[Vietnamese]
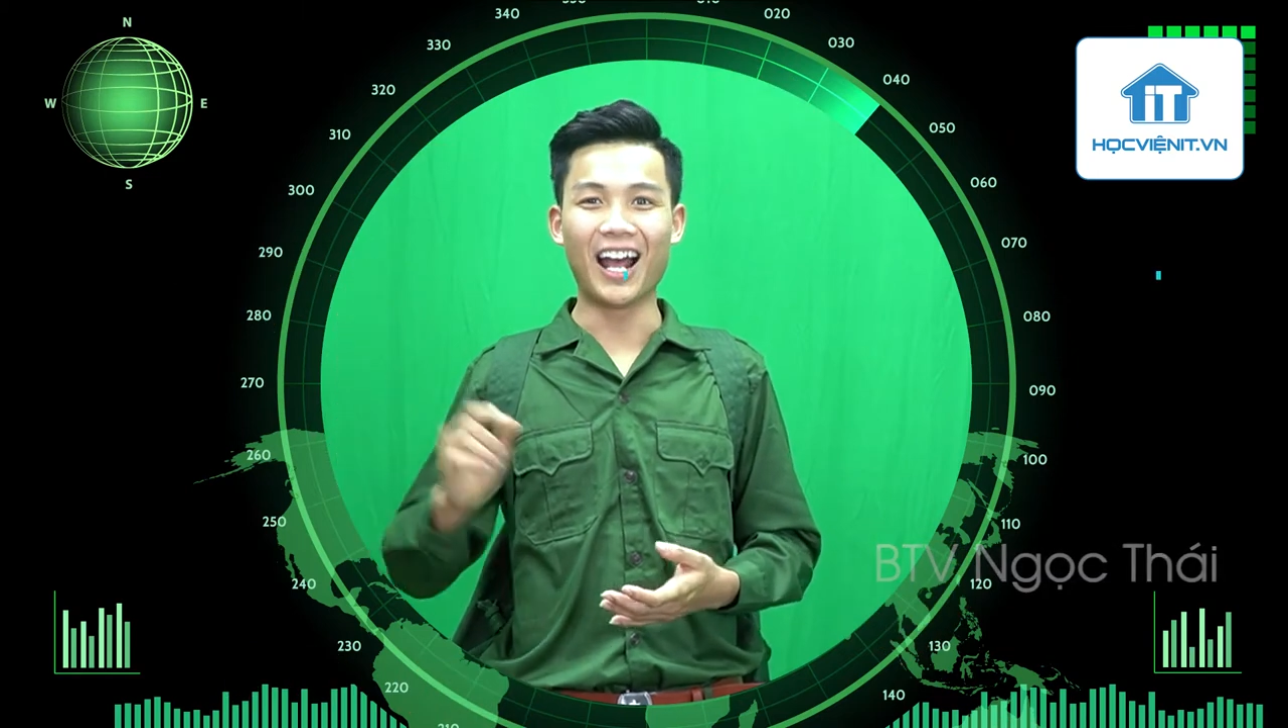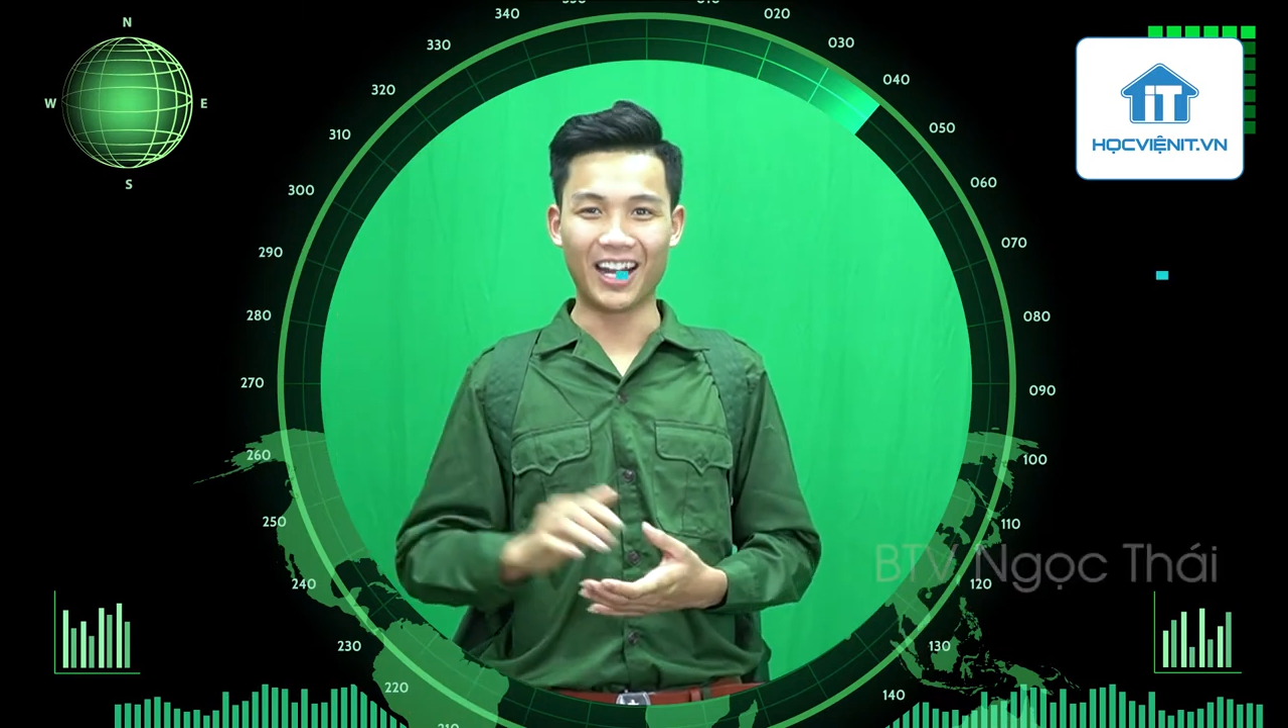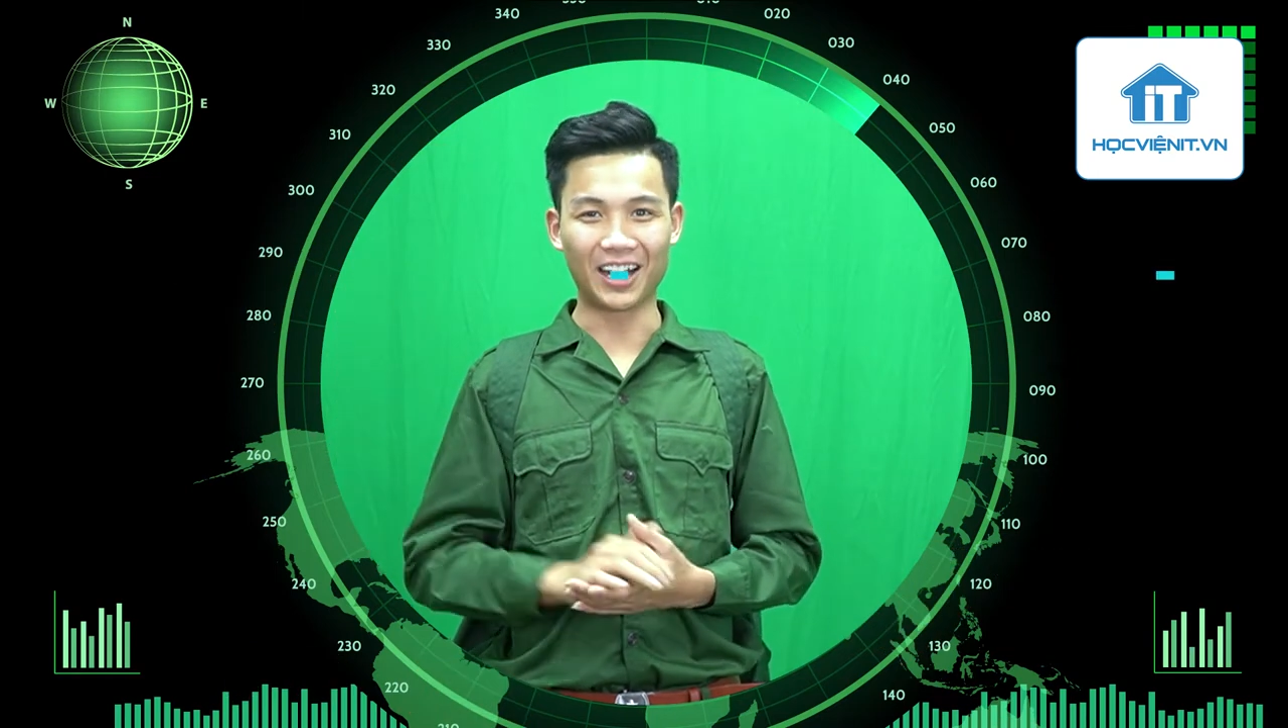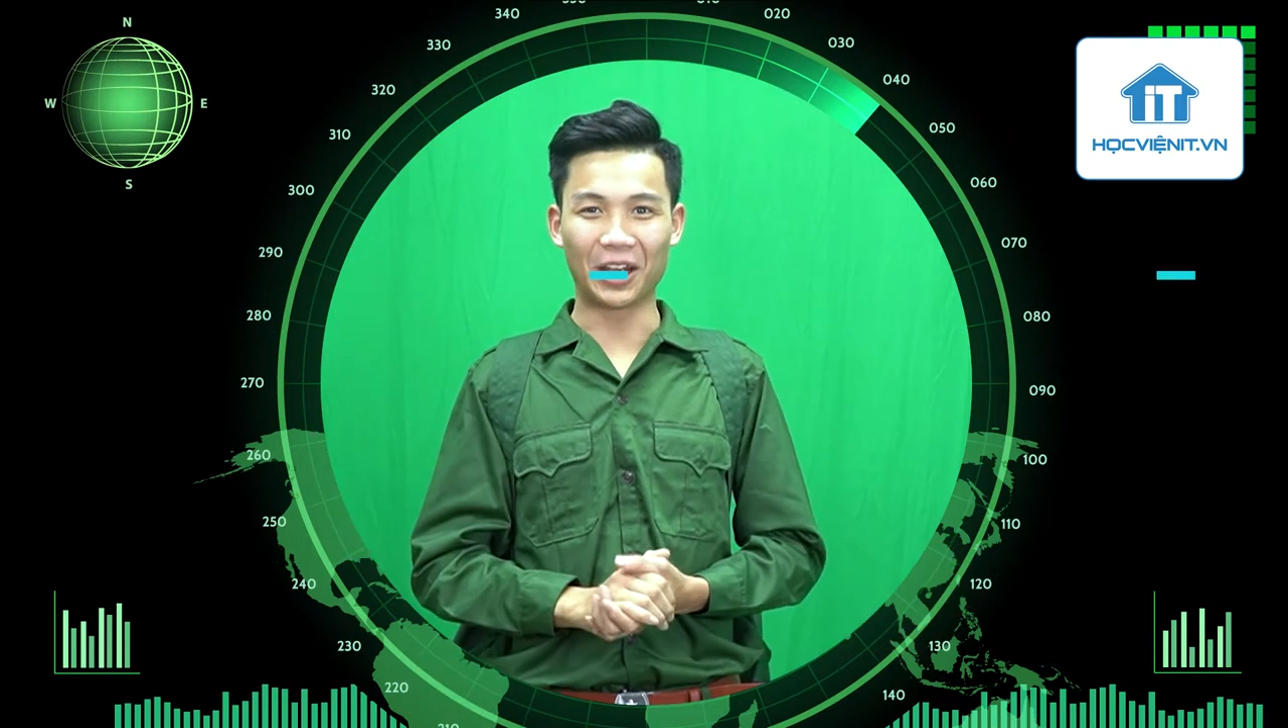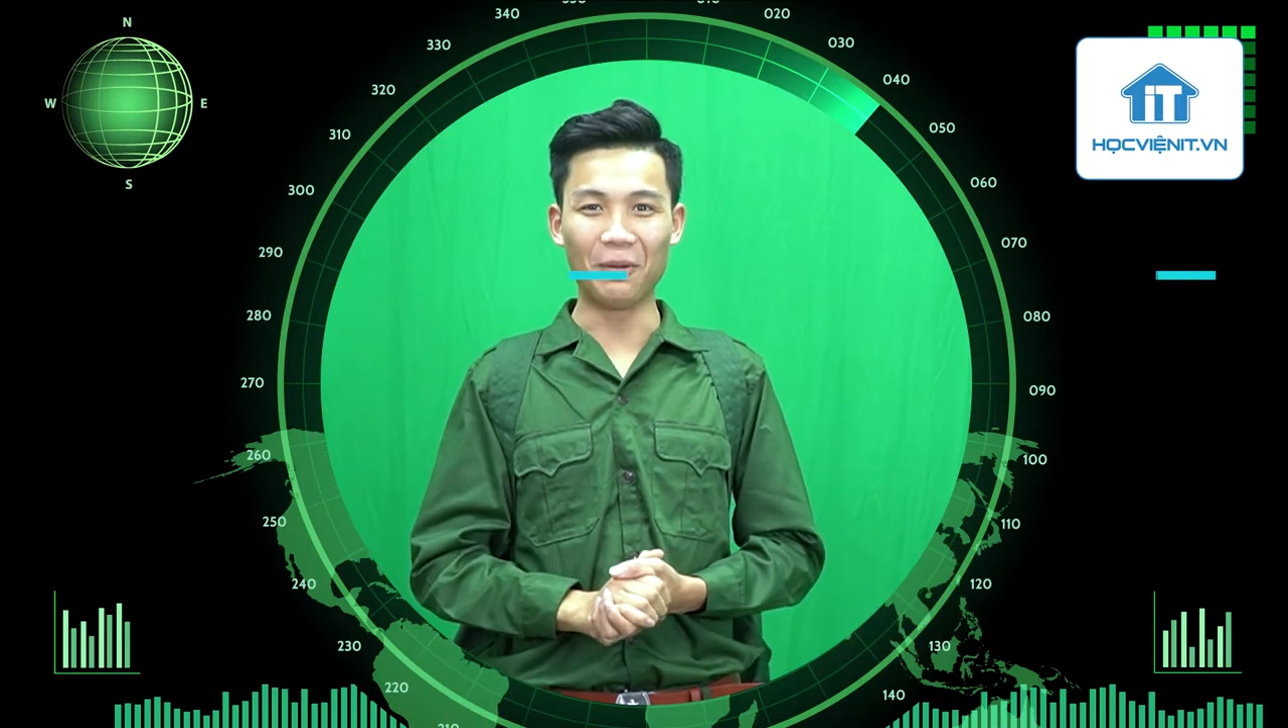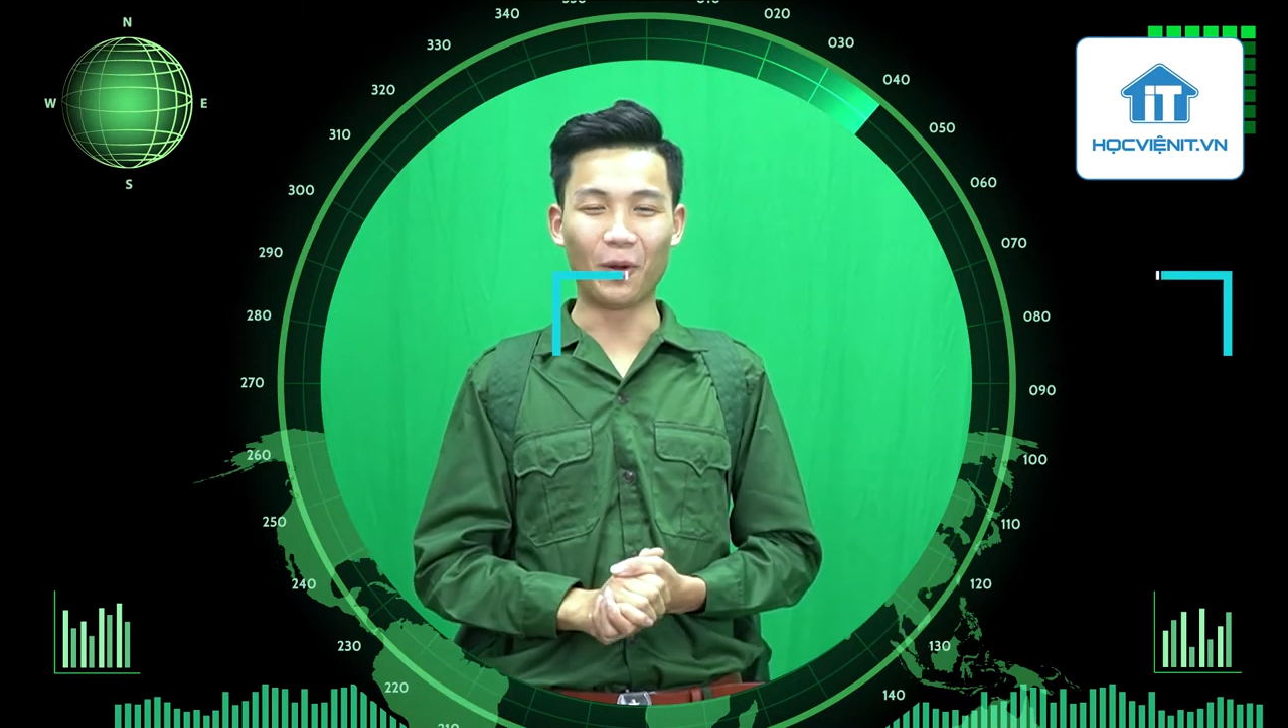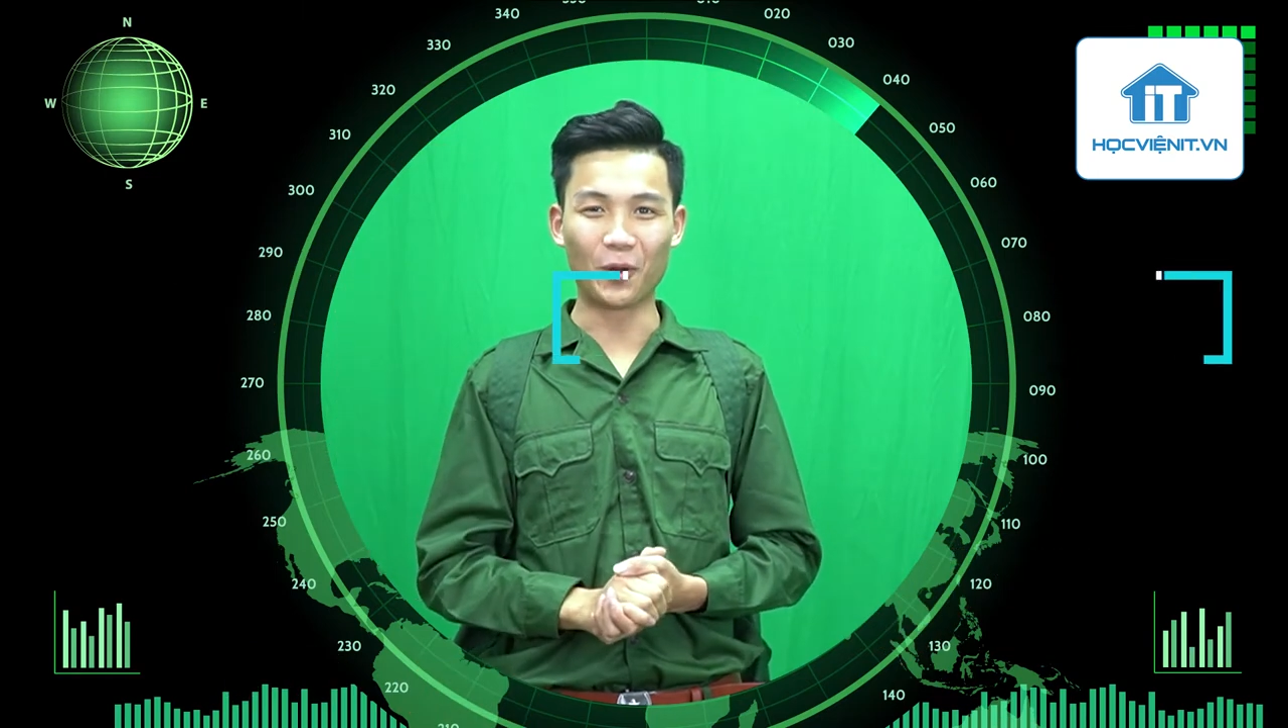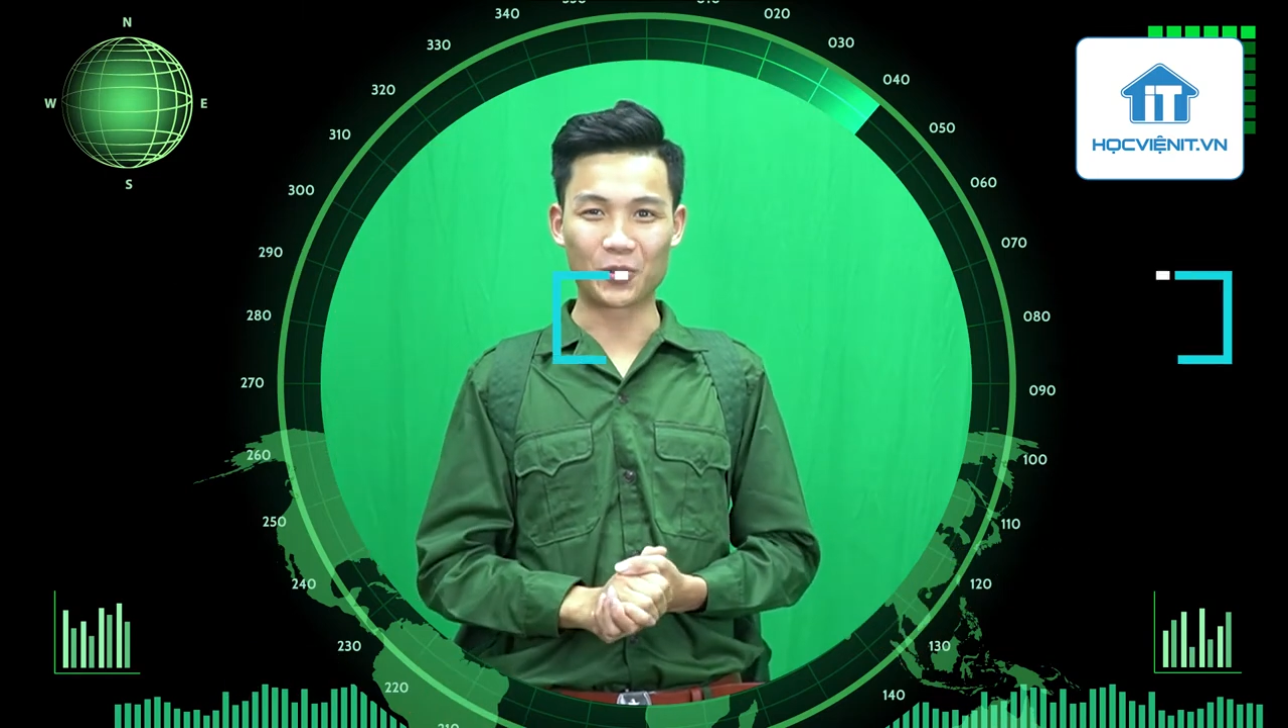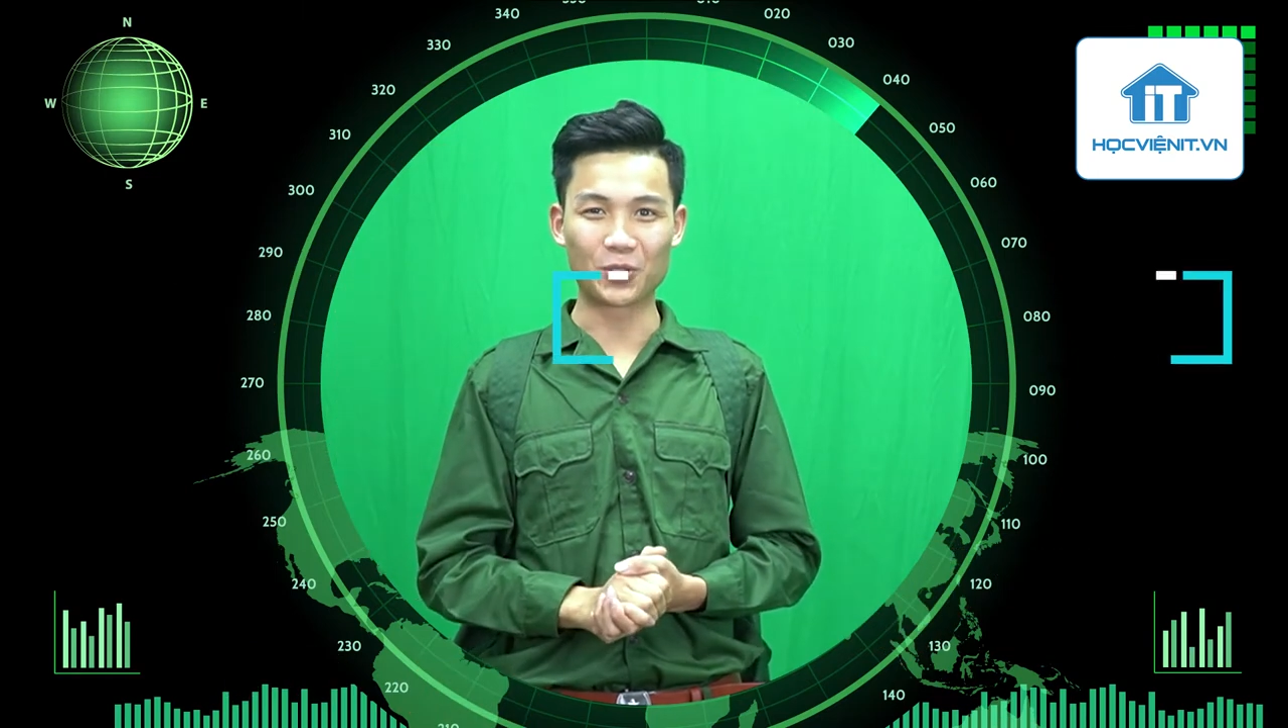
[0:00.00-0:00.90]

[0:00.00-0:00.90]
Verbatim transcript: là khi bộ đội